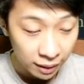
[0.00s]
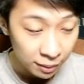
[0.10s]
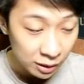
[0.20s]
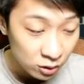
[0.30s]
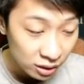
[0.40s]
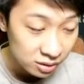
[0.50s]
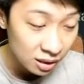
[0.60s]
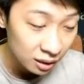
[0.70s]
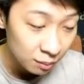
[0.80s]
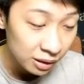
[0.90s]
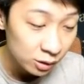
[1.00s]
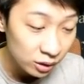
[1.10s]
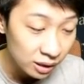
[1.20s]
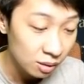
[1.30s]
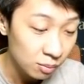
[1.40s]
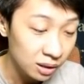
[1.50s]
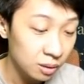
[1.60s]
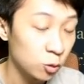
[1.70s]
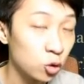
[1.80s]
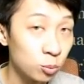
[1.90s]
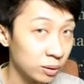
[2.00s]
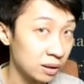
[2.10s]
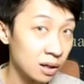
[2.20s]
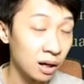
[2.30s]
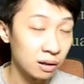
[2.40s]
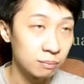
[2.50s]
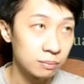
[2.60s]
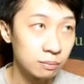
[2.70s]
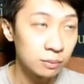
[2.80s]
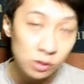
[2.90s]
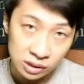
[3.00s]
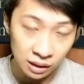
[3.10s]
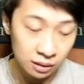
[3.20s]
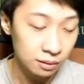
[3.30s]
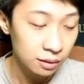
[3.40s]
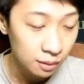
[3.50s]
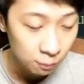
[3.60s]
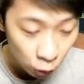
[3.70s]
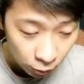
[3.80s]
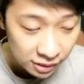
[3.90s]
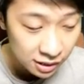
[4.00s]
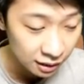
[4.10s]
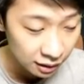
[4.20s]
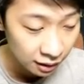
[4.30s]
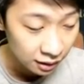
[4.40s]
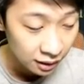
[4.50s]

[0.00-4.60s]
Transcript: Prajurit sejati melindungi yang lemah dan menghukum yang jahat. Betul sekali. Menghukum yang jahat ya.